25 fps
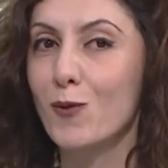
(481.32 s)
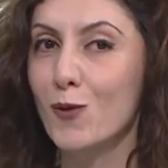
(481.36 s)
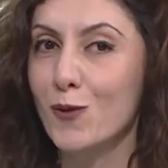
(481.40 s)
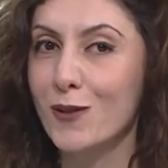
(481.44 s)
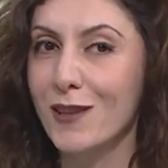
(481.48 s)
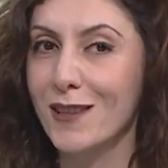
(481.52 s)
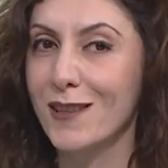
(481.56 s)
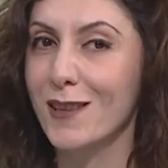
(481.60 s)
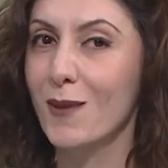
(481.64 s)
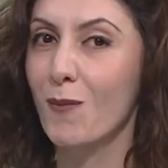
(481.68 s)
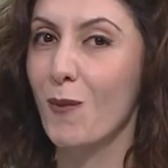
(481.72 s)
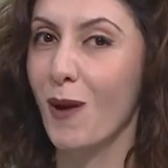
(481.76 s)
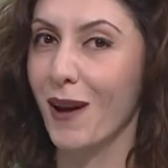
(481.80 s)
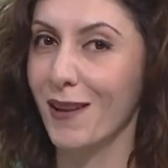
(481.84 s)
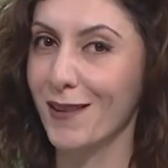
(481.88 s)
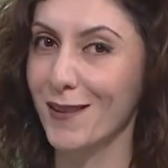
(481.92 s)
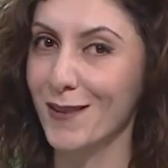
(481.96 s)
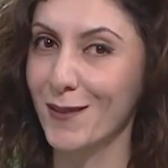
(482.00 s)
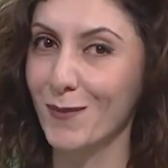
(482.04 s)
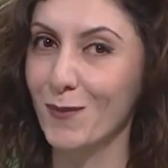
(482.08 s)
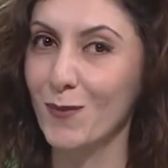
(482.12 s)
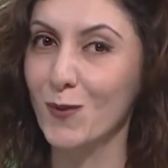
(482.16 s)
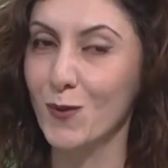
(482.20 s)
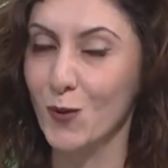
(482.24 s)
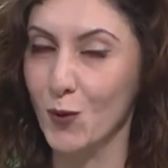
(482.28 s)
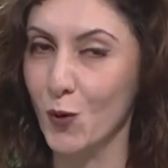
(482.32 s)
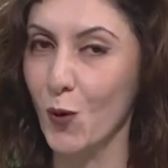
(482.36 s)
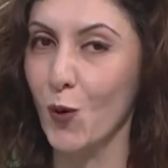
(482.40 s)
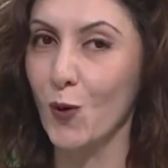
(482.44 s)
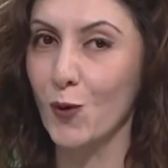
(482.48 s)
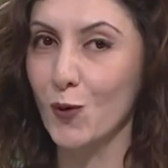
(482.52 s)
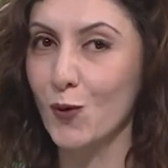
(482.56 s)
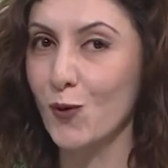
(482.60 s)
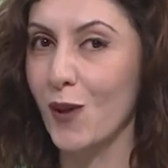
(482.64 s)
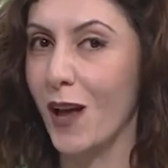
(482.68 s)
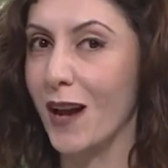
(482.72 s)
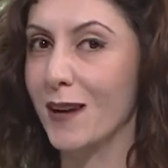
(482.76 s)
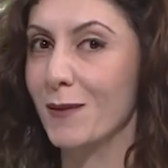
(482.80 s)
bültenine bağlanıp
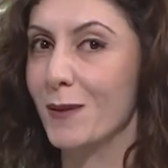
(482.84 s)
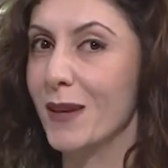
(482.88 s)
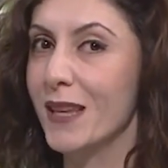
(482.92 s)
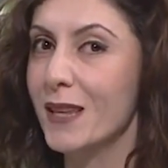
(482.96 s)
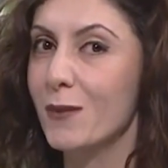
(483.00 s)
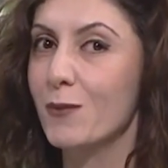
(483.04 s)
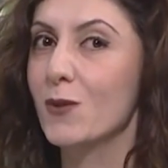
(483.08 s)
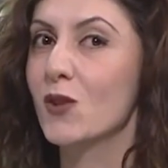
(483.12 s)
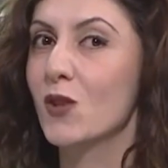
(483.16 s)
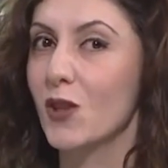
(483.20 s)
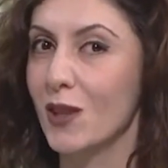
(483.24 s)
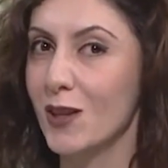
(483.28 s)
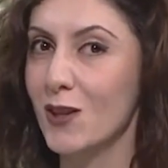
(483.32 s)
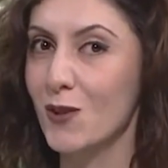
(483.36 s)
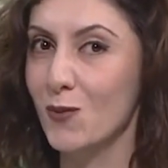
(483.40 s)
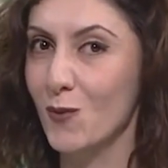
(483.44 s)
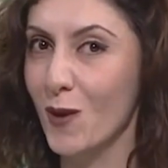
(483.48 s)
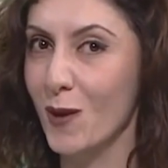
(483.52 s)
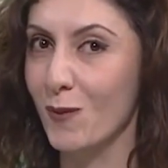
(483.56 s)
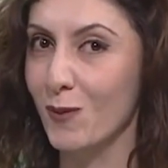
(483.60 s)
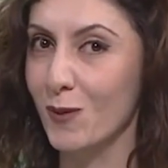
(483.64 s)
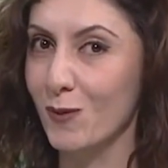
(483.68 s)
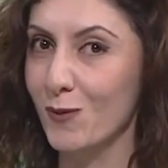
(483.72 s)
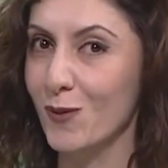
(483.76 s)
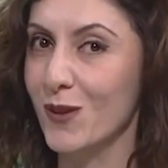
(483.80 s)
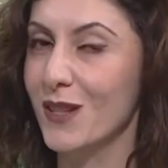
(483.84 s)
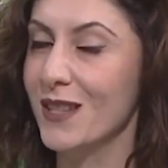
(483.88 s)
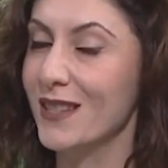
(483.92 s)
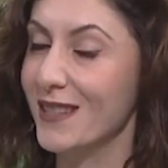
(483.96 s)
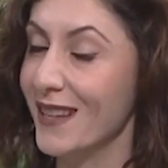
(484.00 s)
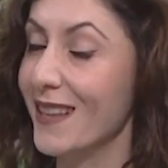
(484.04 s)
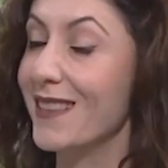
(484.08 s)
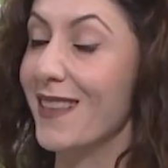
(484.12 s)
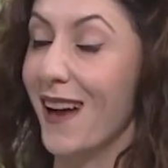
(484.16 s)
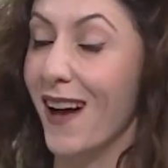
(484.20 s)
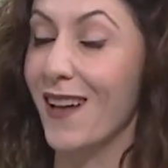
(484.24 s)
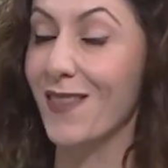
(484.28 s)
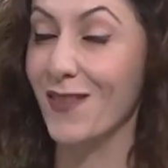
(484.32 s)
sordular. Yeni bir çalışma yapılmış.
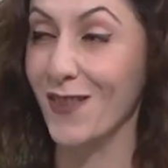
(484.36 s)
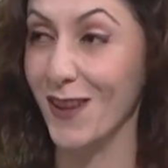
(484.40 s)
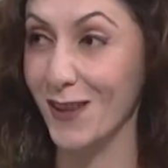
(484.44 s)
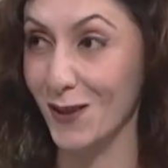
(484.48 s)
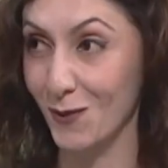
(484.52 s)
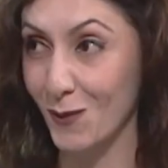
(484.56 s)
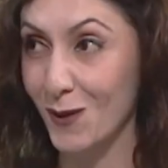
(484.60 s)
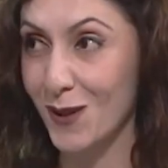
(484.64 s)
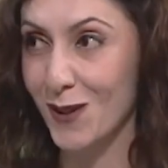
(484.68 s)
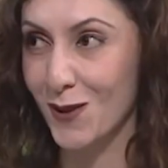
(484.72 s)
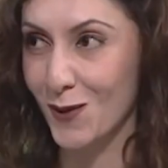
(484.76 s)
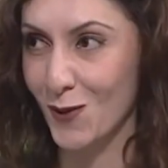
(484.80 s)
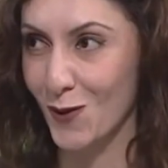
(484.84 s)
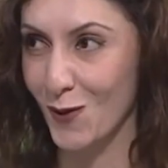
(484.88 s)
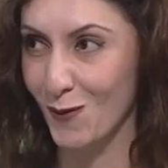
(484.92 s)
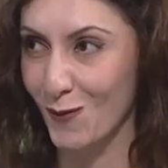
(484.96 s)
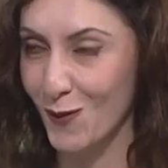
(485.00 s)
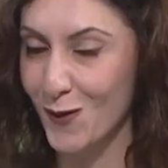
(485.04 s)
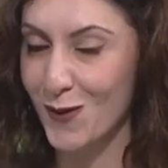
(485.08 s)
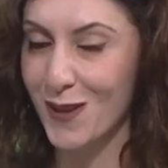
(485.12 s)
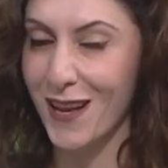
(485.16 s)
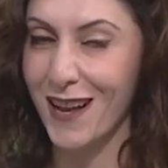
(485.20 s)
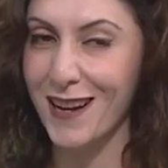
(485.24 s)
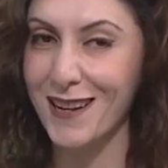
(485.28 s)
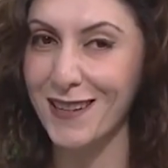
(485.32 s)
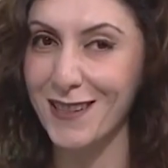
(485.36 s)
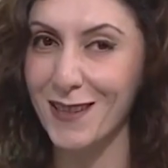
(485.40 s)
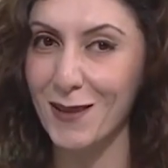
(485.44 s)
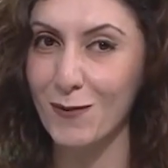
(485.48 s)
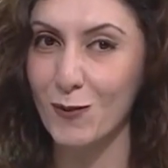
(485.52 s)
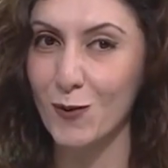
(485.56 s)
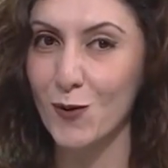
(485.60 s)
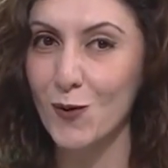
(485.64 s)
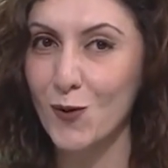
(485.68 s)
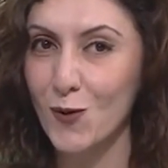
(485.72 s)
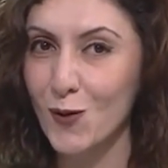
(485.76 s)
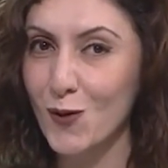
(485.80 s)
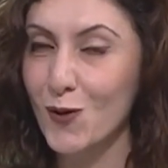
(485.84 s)
Size de anlatmak istiyorum özellikle
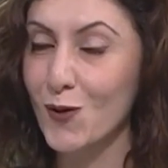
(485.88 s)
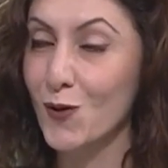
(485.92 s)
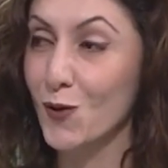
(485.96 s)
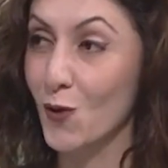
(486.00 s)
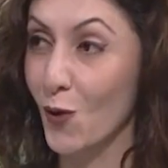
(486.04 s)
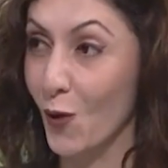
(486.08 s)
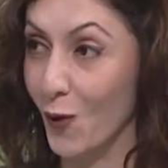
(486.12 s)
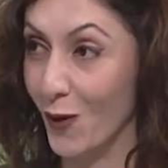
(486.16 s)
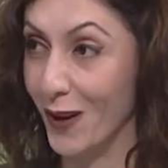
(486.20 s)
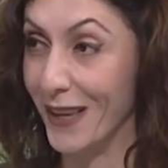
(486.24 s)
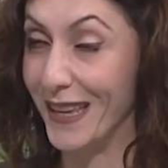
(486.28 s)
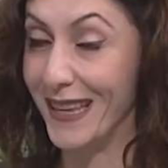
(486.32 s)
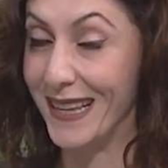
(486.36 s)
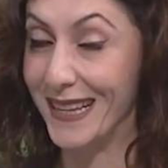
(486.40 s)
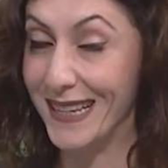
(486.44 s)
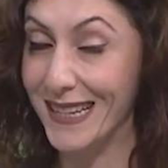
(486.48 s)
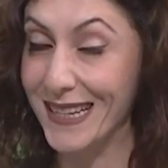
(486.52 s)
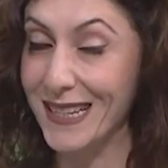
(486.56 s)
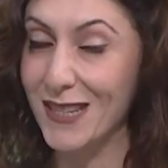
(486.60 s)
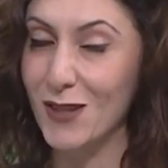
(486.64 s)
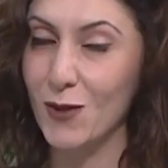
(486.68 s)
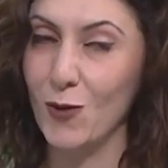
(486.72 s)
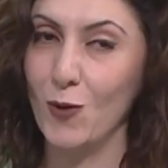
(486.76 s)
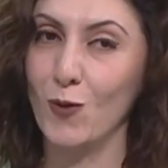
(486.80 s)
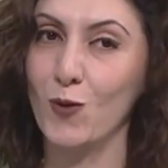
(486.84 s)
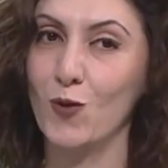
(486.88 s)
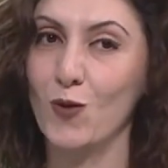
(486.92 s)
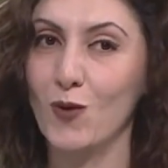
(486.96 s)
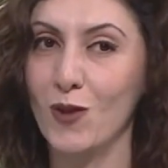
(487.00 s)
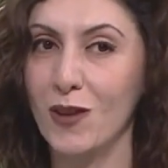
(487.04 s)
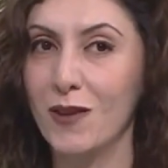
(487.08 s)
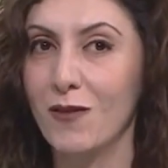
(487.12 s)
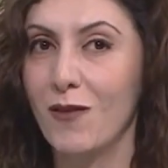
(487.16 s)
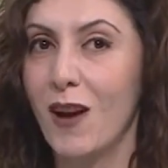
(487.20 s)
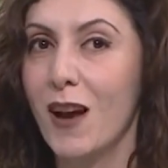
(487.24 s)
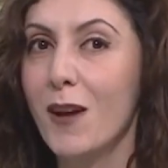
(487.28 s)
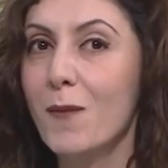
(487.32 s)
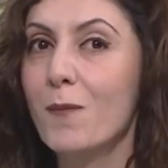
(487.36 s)
bunu çünkü çok ilginç
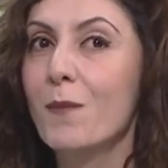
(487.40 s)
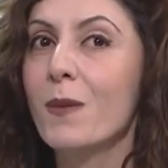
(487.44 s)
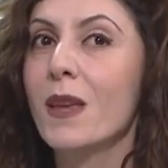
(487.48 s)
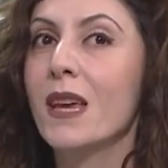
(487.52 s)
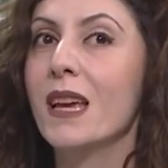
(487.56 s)
sonuçları var.